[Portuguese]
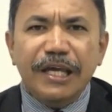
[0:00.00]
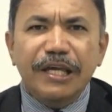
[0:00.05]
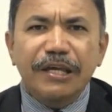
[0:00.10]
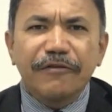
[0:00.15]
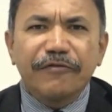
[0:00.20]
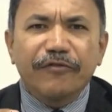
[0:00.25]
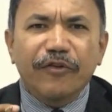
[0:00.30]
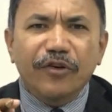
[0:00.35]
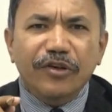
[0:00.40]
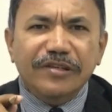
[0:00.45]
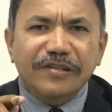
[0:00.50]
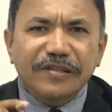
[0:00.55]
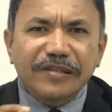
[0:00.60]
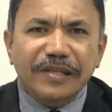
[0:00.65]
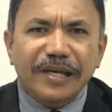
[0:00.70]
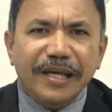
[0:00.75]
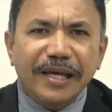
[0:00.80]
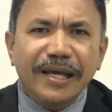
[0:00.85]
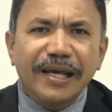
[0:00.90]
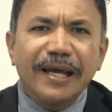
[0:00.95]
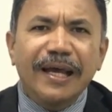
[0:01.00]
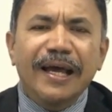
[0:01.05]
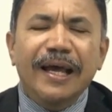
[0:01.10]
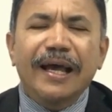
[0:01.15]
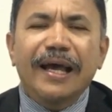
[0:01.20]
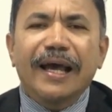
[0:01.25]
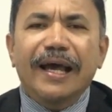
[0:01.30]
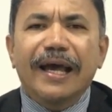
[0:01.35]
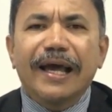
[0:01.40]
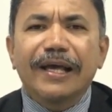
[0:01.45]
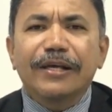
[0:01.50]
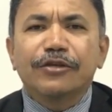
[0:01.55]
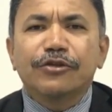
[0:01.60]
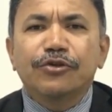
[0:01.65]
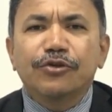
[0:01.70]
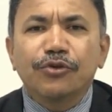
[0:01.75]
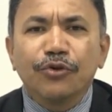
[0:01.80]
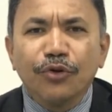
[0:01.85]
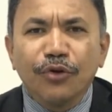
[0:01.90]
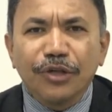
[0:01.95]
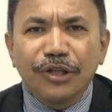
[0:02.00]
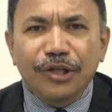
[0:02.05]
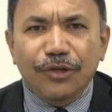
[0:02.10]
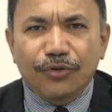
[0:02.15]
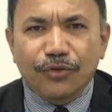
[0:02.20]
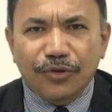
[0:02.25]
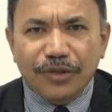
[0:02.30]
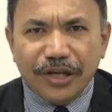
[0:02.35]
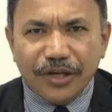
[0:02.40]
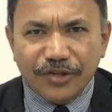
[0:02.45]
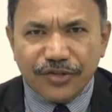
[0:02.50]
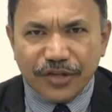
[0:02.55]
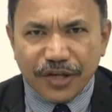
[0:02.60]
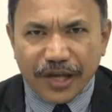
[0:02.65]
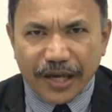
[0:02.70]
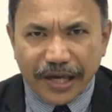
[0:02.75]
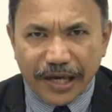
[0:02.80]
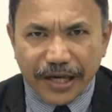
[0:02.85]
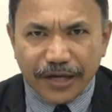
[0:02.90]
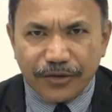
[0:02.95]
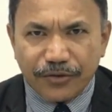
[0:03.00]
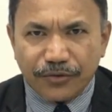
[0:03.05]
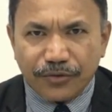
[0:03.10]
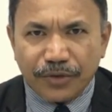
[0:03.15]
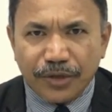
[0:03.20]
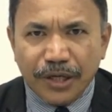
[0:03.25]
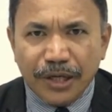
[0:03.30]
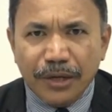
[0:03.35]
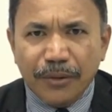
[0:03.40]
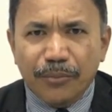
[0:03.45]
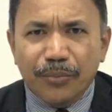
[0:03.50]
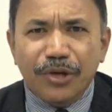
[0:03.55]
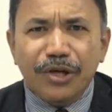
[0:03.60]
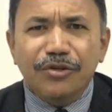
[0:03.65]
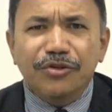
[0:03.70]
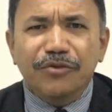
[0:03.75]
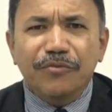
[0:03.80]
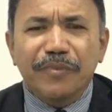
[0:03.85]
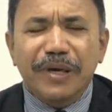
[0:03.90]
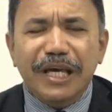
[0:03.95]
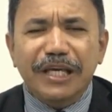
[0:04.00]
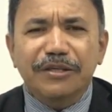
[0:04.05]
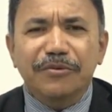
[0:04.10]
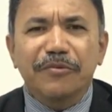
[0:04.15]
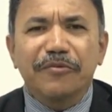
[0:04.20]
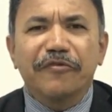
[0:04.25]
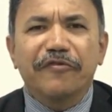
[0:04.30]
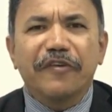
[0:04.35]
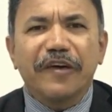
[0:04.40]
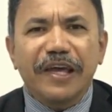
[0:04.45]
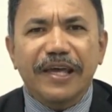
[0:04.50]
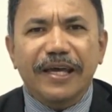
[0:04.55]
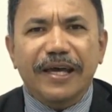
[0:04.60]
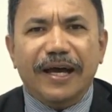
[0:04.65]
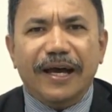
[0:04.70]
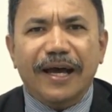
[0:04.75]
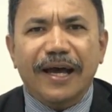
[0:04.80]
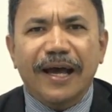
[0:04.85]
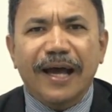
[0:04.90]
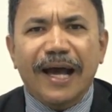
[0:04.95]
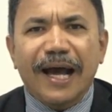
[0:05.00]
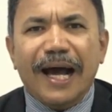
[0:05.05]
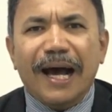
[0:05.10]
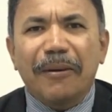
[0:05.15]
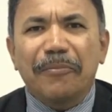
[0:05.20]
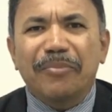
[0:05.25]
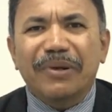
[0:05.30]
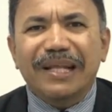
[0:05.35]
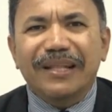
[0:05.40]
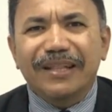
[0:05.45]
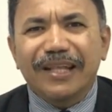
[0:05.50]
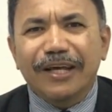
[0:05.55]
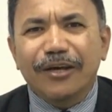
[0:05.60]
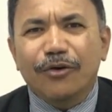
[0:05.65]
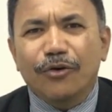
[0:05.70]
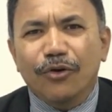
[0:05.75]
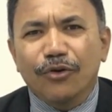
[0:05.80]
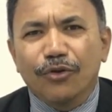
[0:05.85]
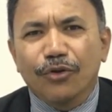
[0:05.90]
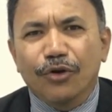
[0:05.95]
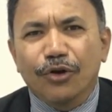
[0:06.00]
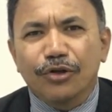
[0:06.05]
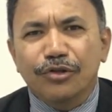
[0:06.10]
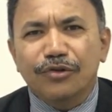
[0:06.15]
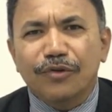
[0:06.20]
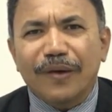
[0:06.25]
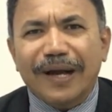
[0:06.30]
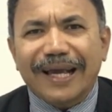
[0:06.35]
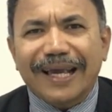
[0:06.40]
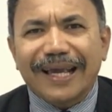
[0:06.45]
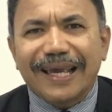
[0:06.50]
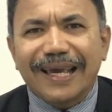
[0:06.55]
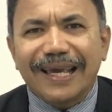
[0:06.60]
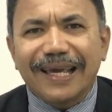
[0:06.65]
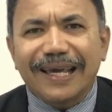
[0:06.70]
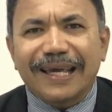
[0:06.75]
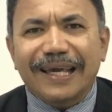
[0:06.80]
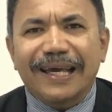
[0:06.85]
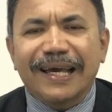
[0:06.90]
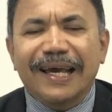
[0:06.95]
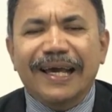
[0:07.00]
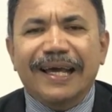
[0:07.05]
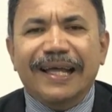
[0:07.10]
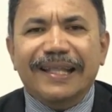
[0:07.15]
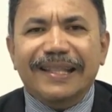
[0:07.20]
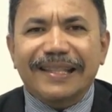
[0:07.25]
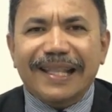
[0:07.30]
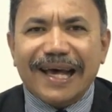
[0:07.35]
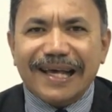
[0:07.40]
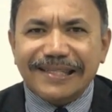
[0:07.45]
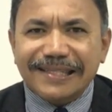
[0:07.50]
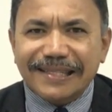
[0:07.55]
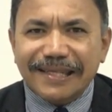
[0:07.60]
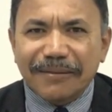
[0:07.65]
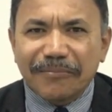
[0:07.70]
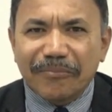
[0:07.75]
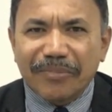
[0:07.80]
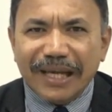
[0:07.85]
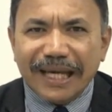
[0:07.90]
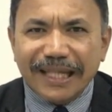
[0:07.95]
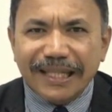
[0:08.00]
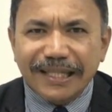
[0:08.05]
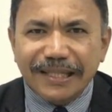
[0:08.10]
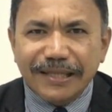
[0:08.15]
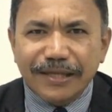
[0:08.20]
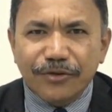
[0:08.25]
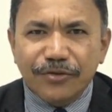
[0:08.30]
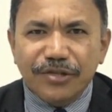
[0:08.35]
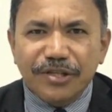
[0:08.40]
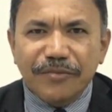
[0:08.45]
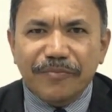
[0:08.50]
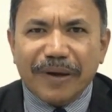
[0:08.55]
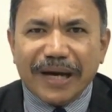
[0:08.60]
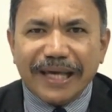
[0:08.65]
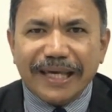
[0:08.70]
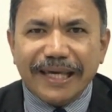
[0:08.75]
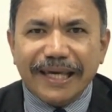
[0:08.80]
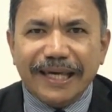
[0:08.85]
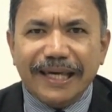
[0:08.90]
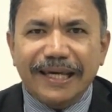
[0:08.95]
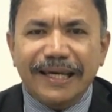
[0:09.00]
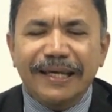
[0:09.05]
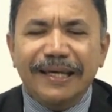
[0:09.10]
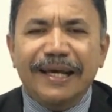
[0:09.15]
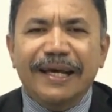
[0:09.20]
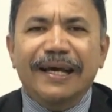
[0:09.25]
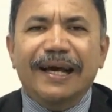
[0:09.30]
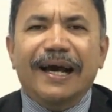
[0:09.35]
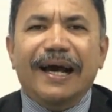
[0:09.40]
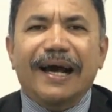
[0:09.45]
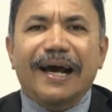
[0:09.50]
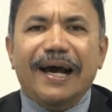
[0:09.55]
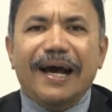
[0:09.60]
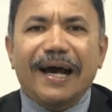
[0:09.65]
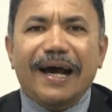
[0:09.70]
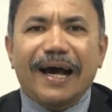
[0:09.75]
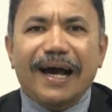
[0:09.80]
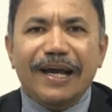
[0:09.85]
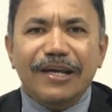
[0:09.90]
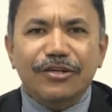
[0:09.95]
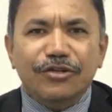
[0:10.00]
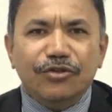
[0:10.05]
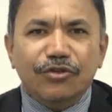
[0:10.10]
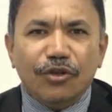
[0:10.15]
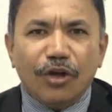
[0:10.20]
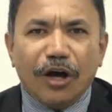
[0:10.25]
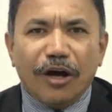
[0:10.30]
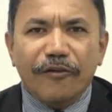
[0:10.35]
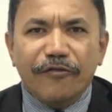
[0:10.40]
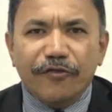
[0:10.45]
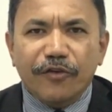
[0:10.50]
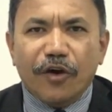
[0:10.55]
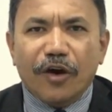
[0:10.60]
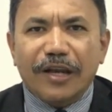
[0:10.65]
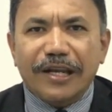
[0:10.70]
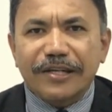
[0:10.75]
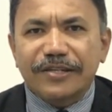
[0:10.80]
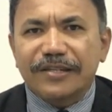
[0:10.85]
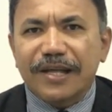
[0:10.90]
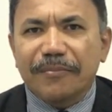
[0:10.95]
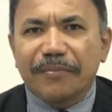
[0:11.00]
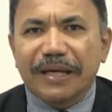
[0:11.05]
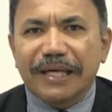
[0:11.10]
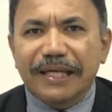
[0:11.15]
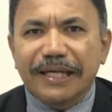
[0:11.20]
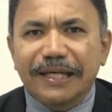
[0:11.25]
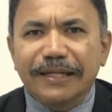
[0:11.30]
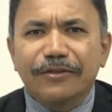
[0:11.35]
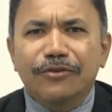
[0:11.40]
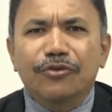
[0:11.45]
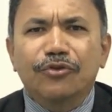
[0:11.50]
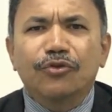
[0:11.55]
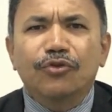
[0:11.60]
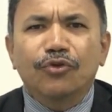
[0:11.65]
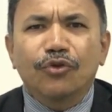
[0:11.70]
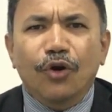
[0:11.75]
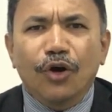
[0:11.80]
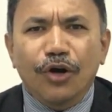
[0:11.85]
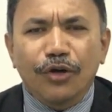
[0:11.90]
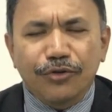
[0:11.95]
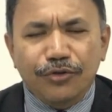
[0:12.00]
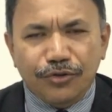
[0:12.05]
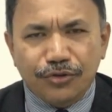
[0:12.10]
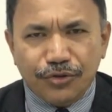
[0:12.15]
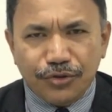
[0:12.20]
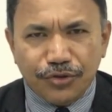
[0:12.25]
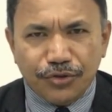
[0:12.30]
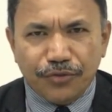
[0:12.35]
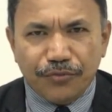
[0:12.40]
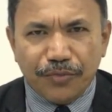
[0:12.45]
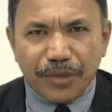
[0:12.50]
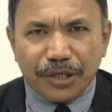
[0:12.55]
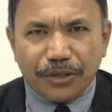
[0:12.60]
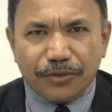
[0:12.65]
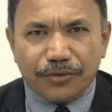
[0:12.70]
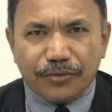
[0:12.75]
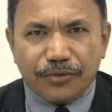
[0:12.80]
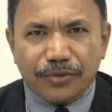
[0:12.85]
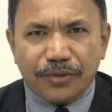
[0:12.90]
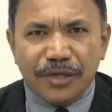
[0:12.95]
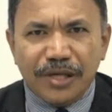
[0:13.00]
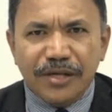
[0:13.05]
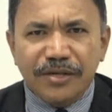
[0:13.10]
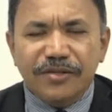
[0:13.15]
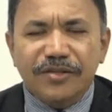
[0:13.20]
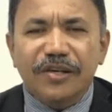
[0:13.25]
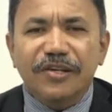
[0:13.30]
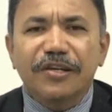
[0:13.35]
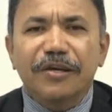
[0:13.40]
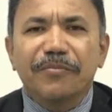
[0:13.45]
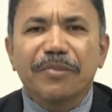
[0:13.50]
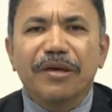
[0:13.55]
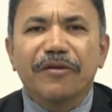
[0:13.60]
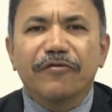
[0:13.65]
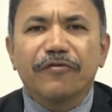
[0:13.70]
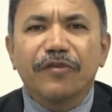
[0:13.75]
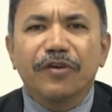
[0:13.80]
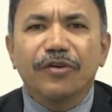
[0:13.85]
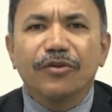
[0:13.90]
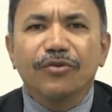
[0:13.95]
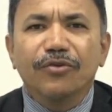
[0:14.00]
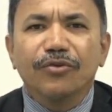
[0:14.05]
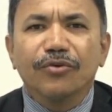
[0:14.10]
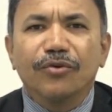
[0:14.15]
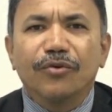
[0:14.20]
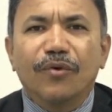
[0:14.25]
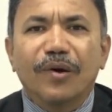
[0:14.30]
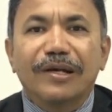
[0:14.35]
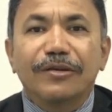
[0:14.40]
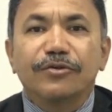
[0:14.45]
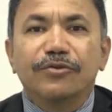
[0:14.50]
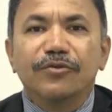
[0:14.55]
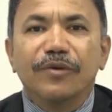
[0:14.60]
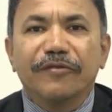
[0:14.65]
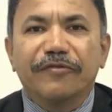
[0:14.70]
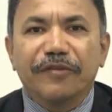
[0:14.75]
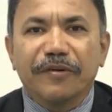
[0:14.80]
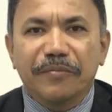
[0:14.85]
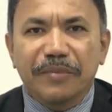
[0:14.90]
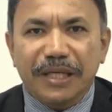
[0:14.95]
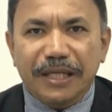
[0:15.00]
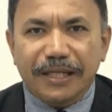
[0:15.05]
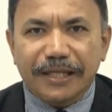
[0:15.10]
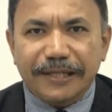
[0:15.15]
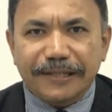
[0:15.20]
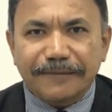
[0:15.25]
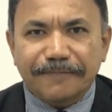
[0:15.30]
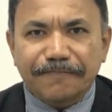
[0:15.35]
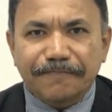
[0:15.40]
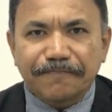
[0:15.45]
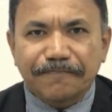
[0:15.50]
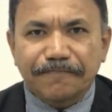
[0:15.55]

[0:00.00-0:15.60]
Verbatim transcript: E você é súdito deste reino. Por isso mesmo, venha aprender conosco aqui na Assembleia de Deus de Bahia, às nove horas da manhã, todos os domingos. Seja bem-vindo com a sua família.